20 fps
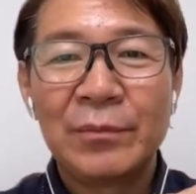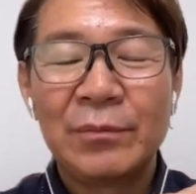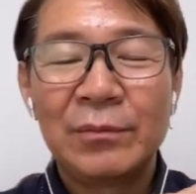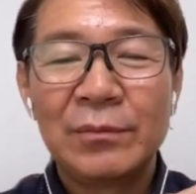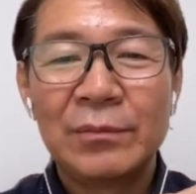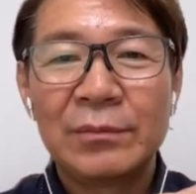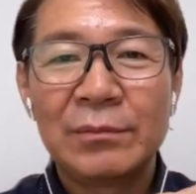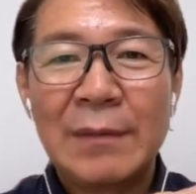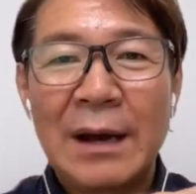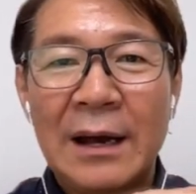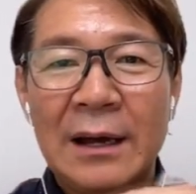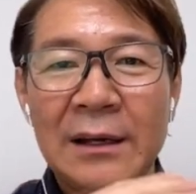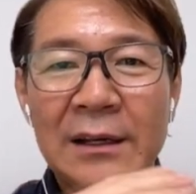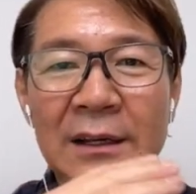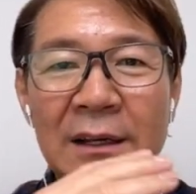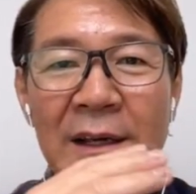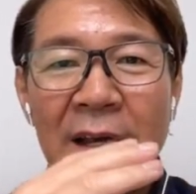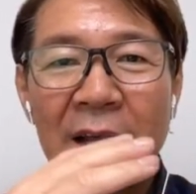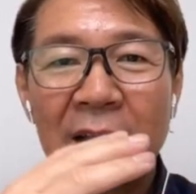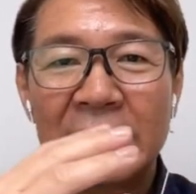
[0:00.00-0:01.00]
まあ
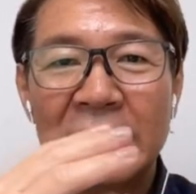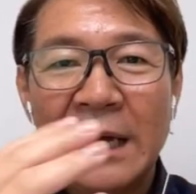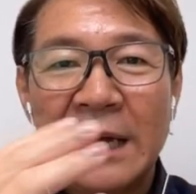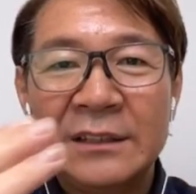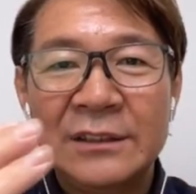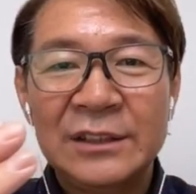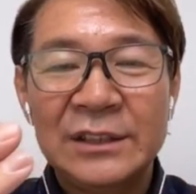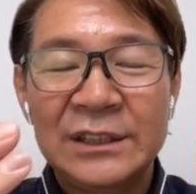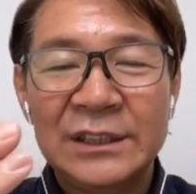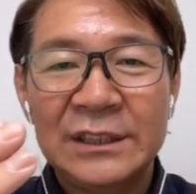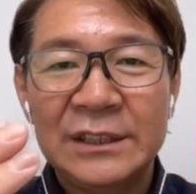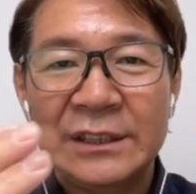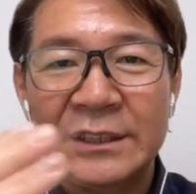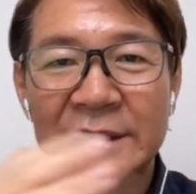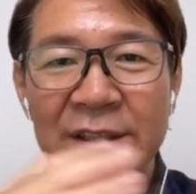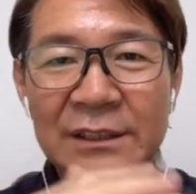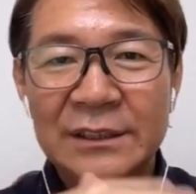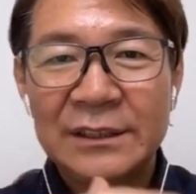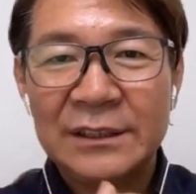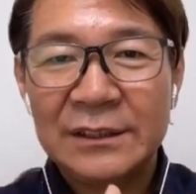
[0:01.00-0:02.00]
えー、男子
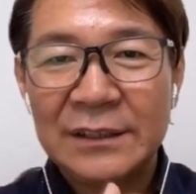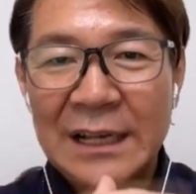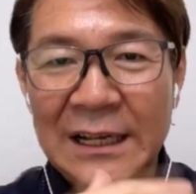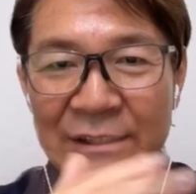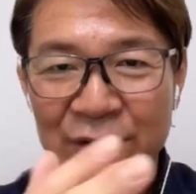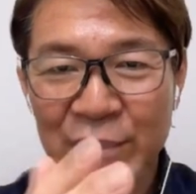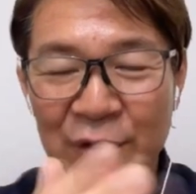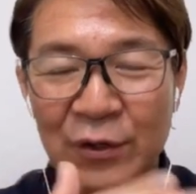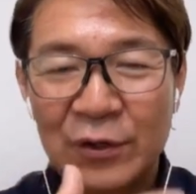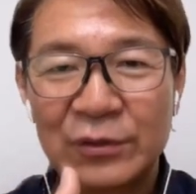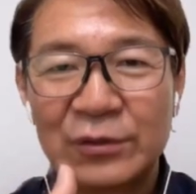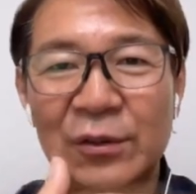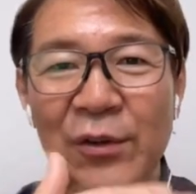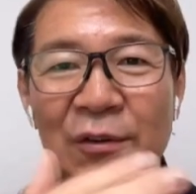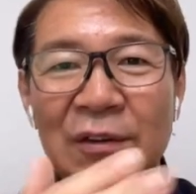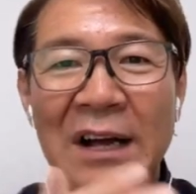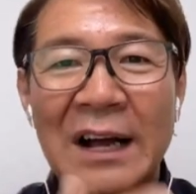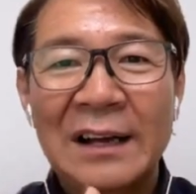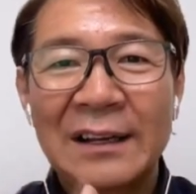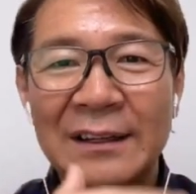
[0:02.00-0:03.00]
男女と
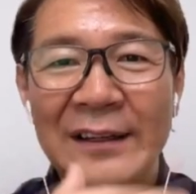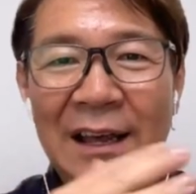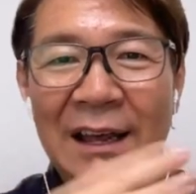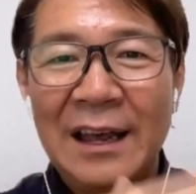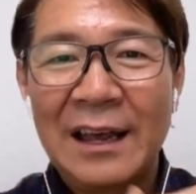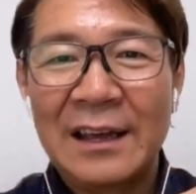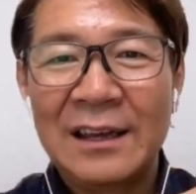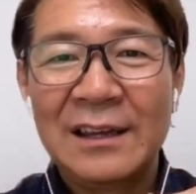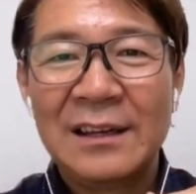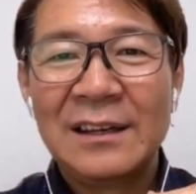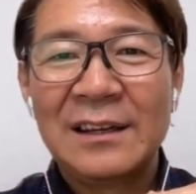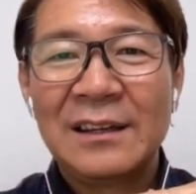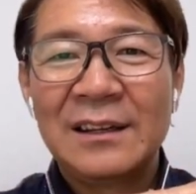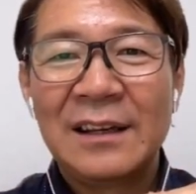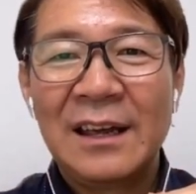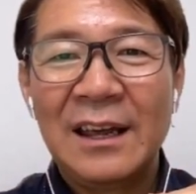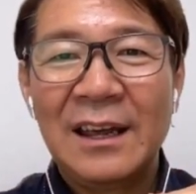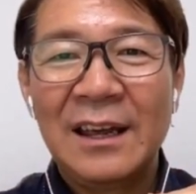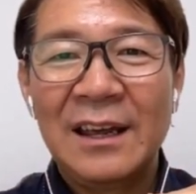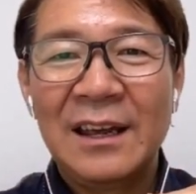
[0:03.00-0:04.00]
の関係、
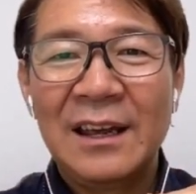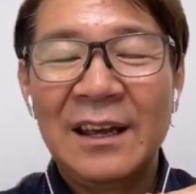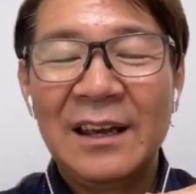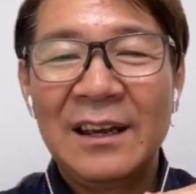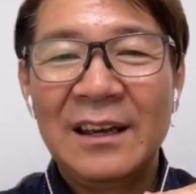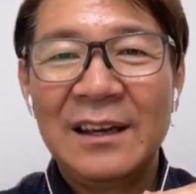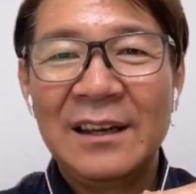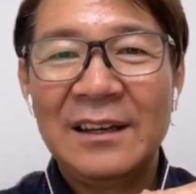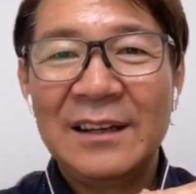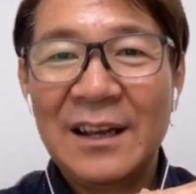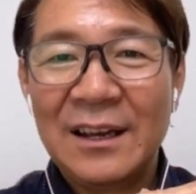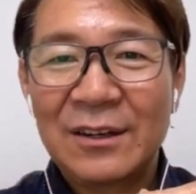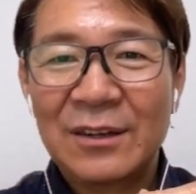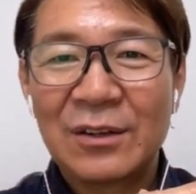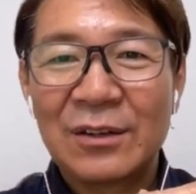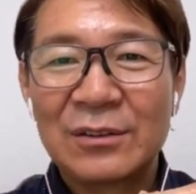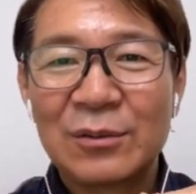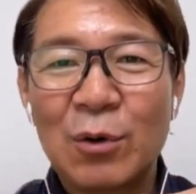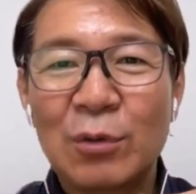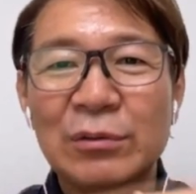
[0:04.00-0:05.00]
えーね、
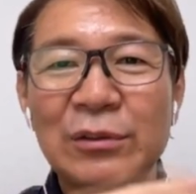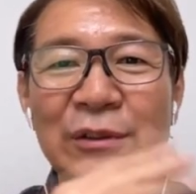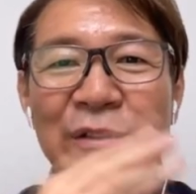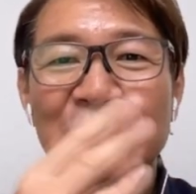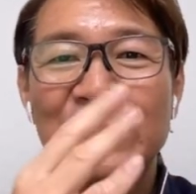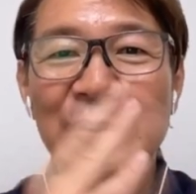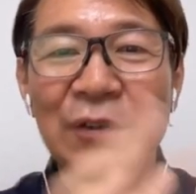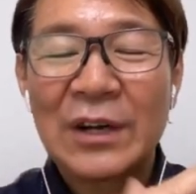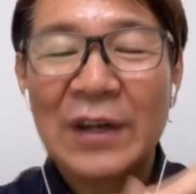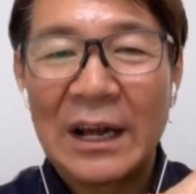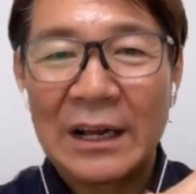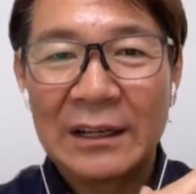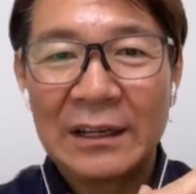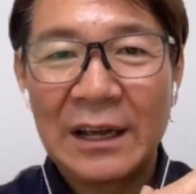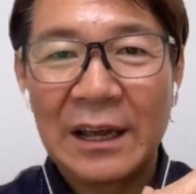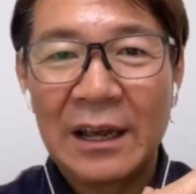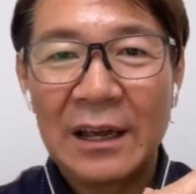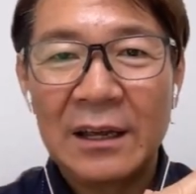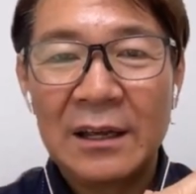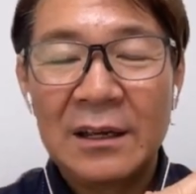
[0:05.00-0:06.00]
ご夫婦の関
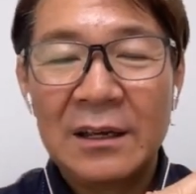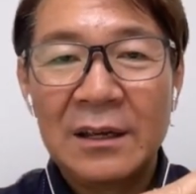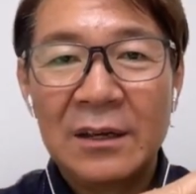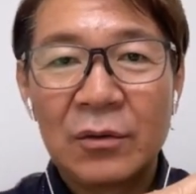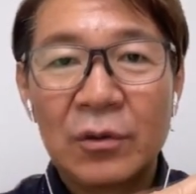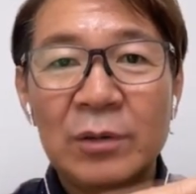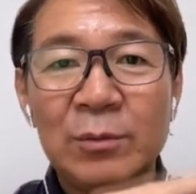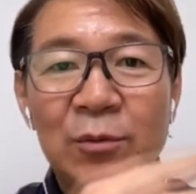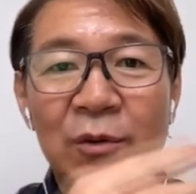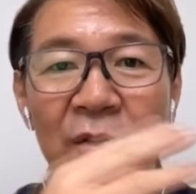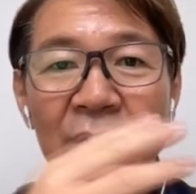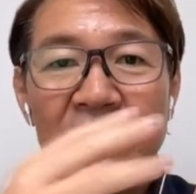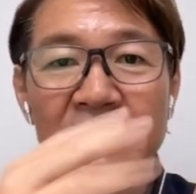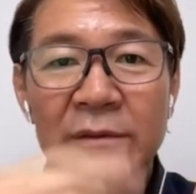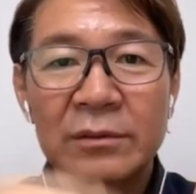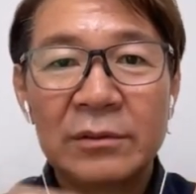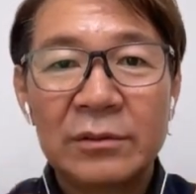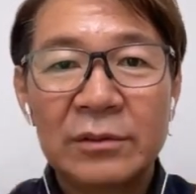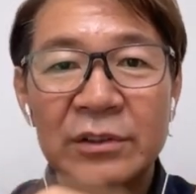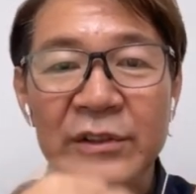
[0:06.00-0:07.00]
係これも
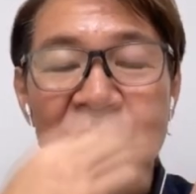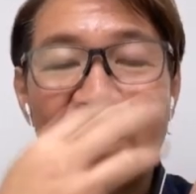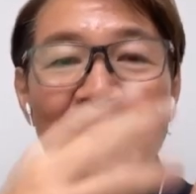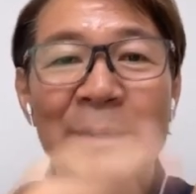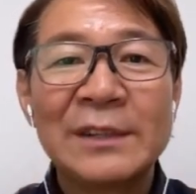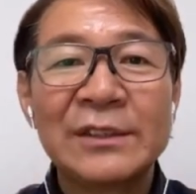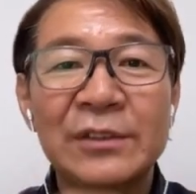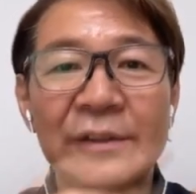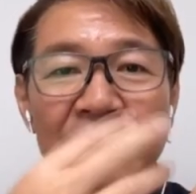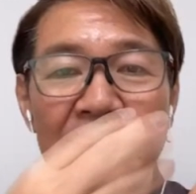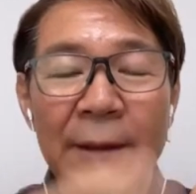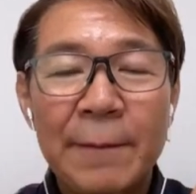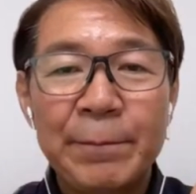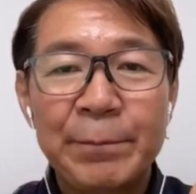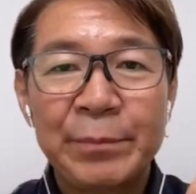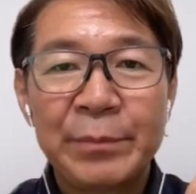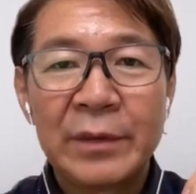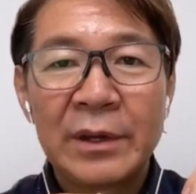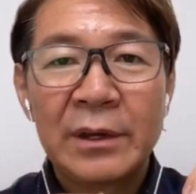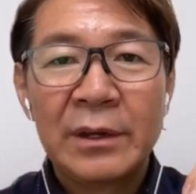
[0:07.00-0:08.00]
言えますよね
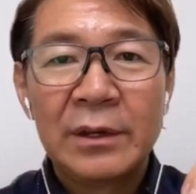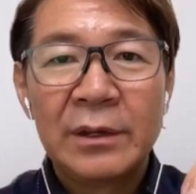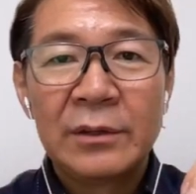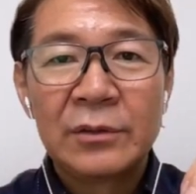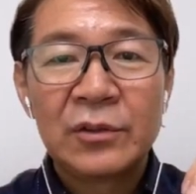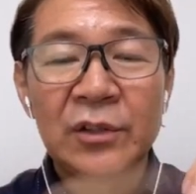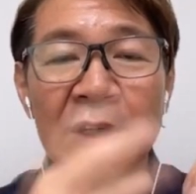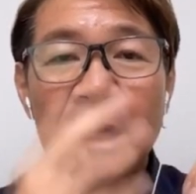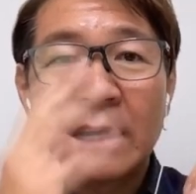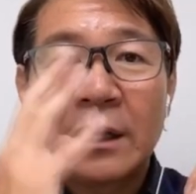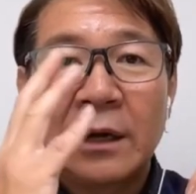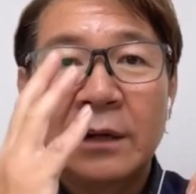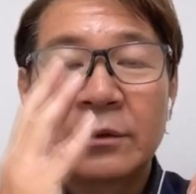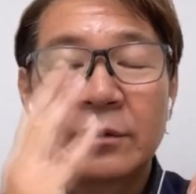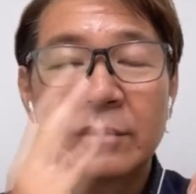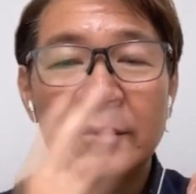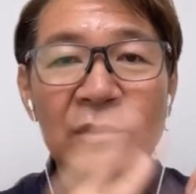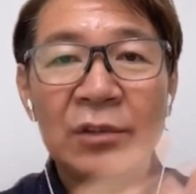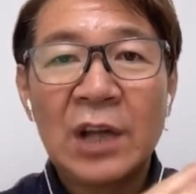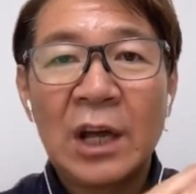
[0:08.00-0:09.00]
それから
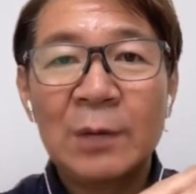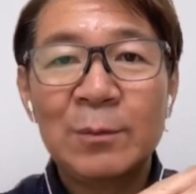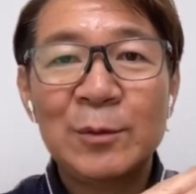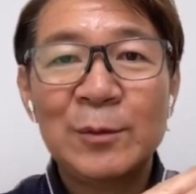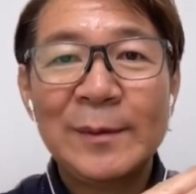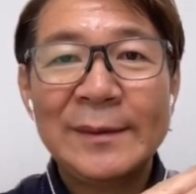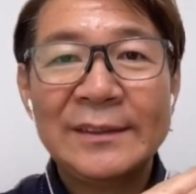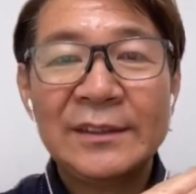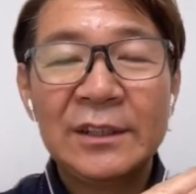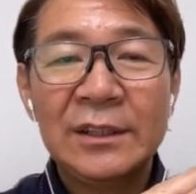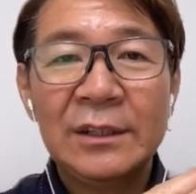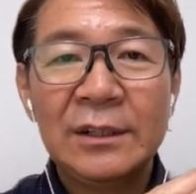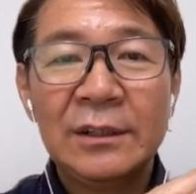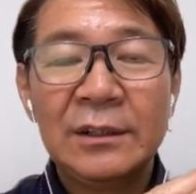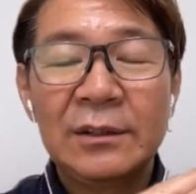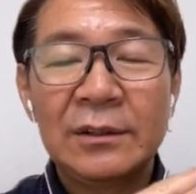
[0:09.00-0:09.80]
ノータイプ別に、